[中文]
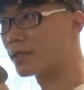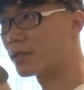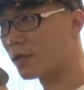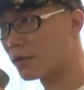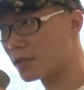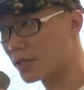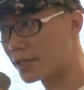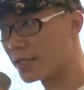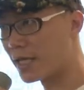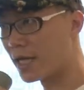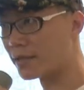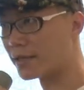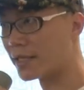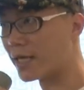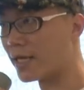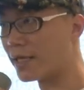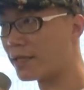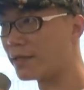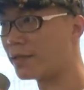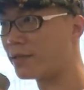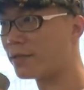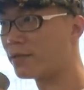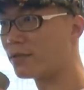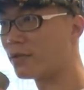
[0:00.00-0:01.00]
道德两
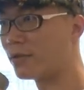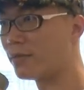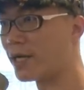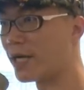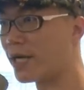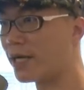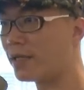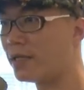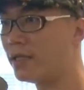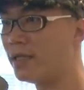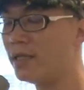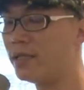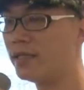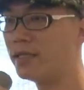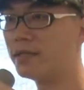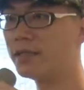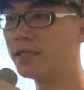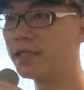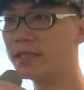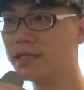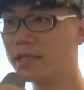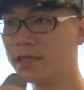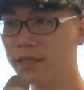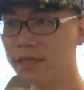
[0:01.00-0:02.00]
难，对吧？
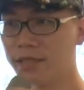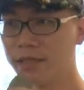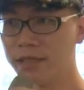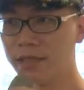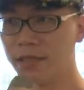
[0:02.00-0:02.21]
你是医